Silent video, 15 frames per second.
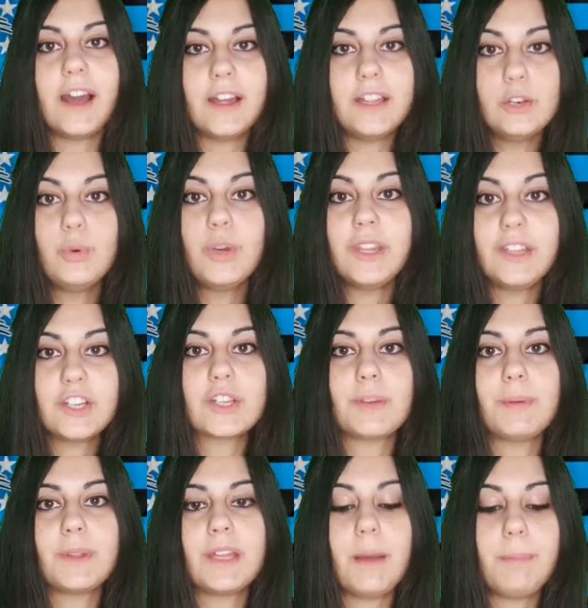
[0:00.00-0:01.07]
lui riesce a
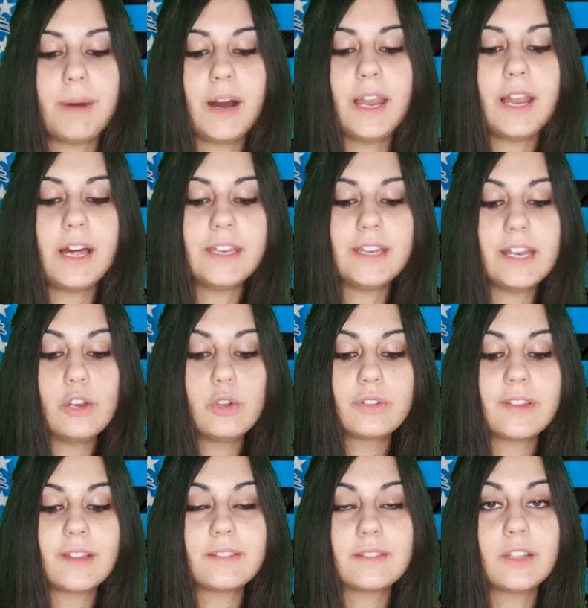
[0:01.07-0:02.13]
prendere la palla
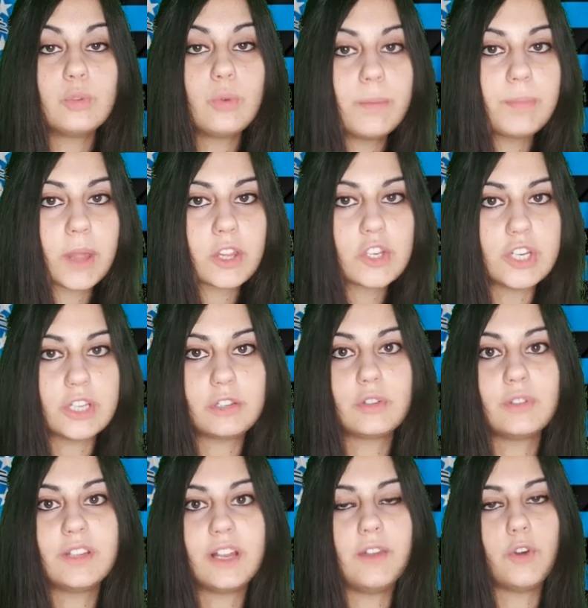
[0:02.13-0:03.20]
nell'82%
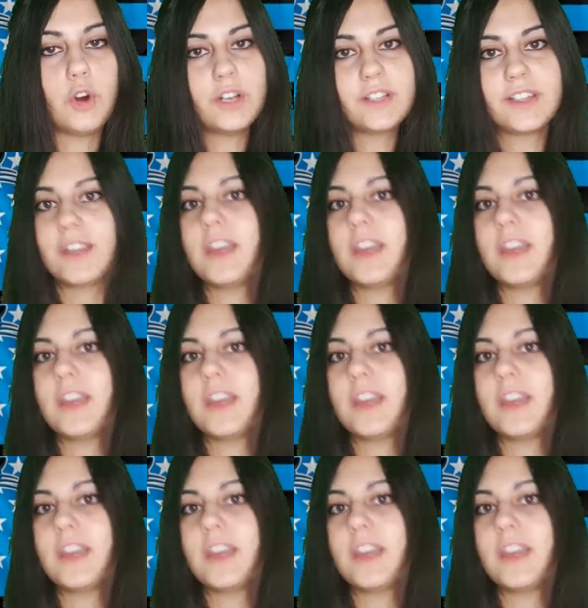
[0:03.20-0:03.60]
delle volte,